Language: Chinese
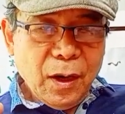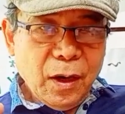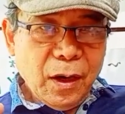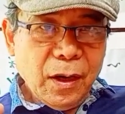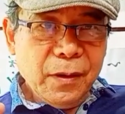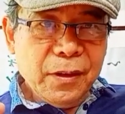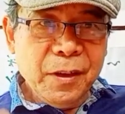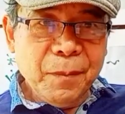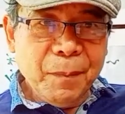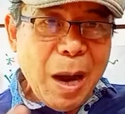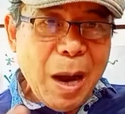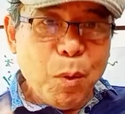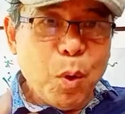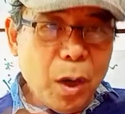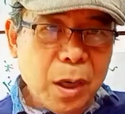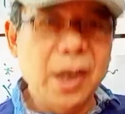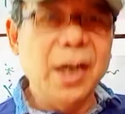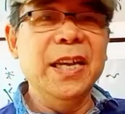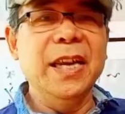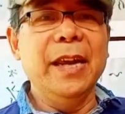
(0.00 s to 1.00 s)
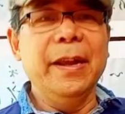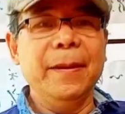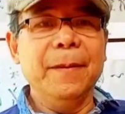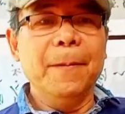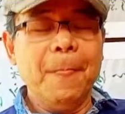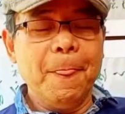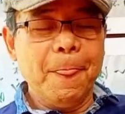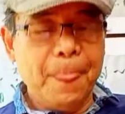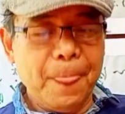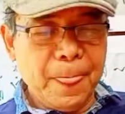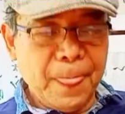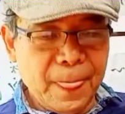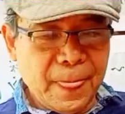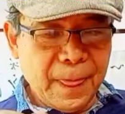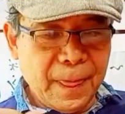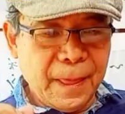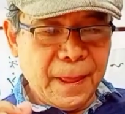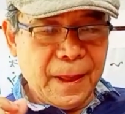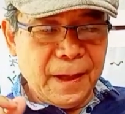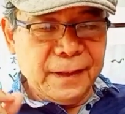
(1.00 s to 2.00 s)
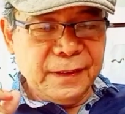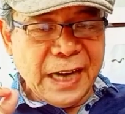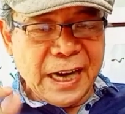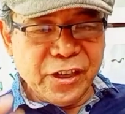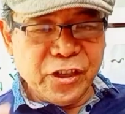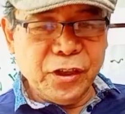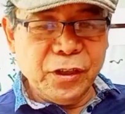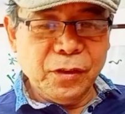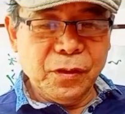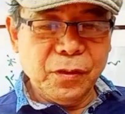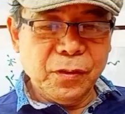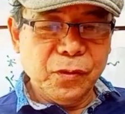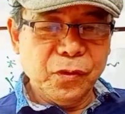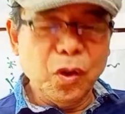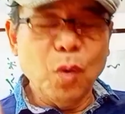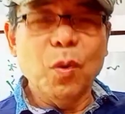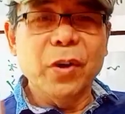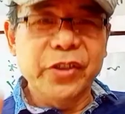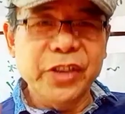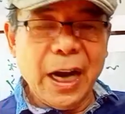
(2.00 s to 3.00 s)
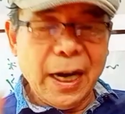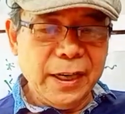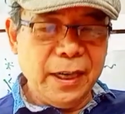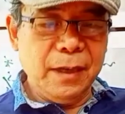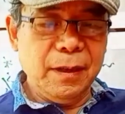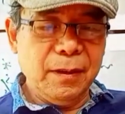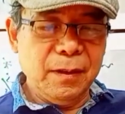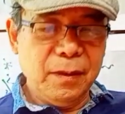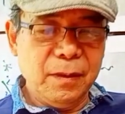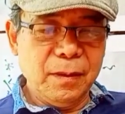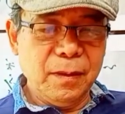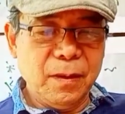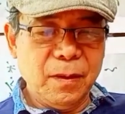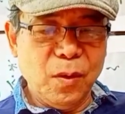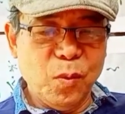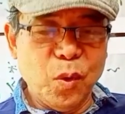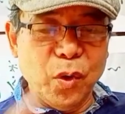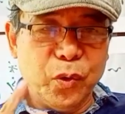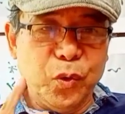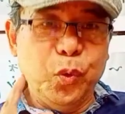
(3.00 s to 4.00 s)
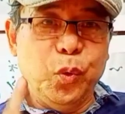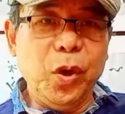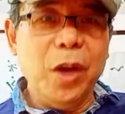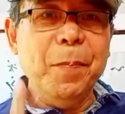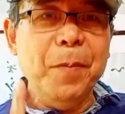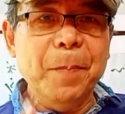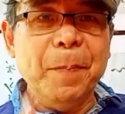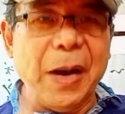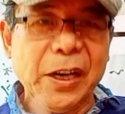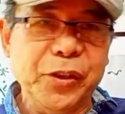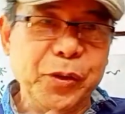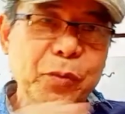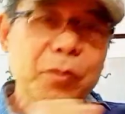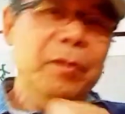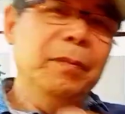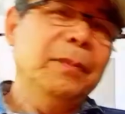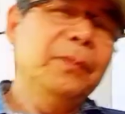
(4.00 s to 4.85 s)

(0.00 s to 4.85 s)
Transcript: 你骂我可以，但是动我家人，我绝不罢休。